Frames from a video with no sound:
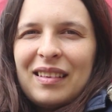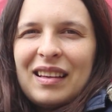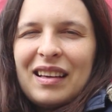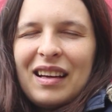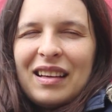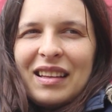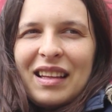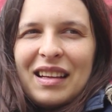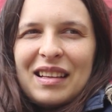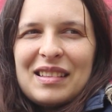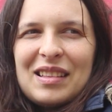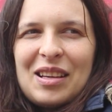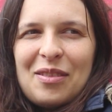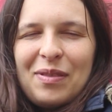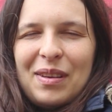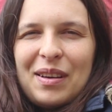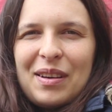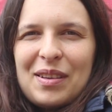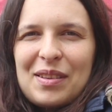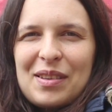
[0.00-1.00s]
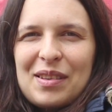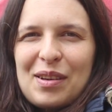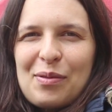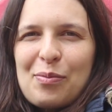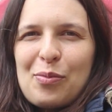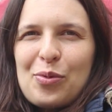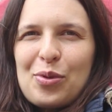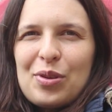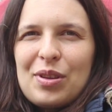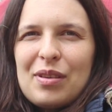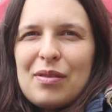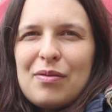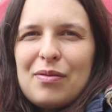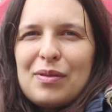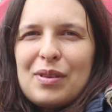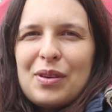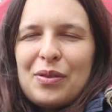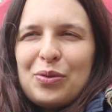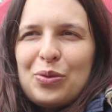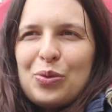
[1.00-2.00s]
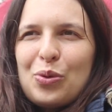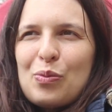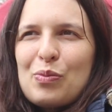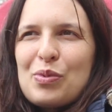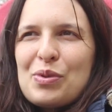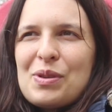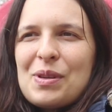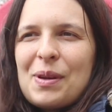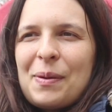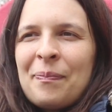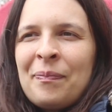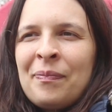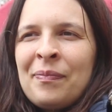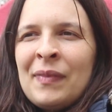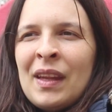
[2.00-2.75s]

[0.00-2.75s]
как-то Ярослав ехал с работы на автобусе,